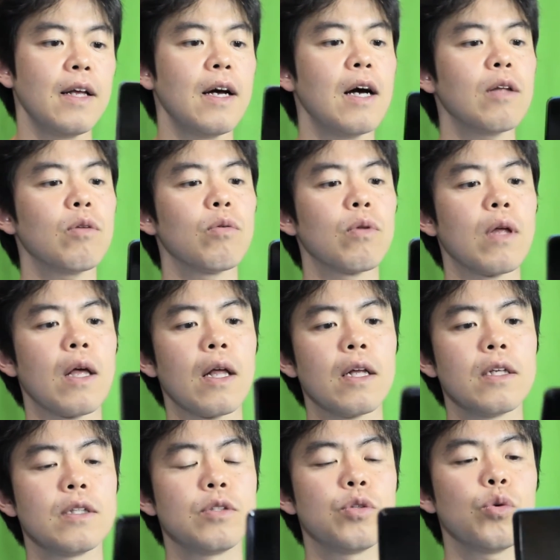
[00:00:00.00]
あと
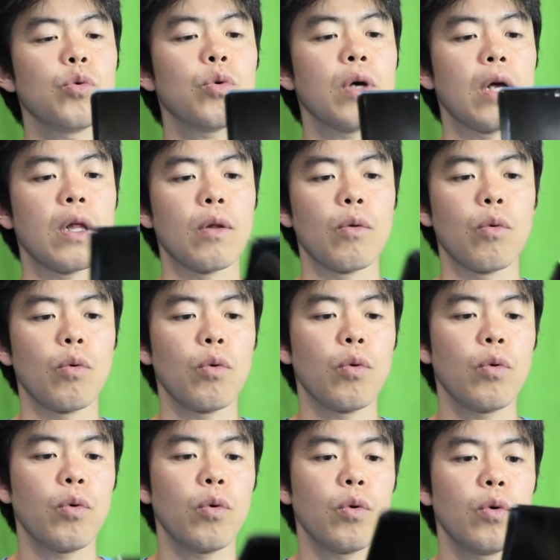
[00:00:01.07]
ね、上下の
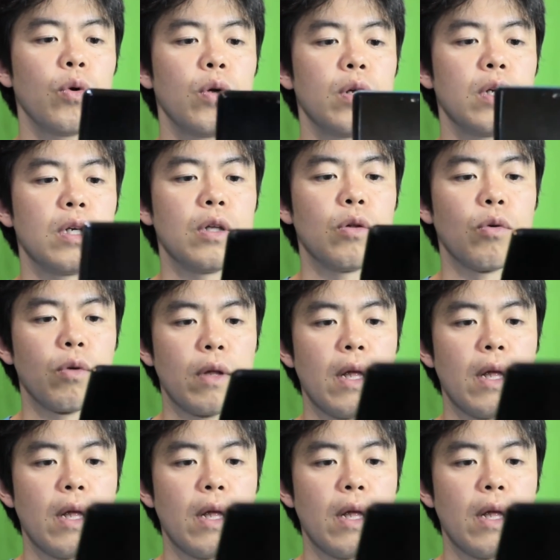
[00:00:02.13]
移動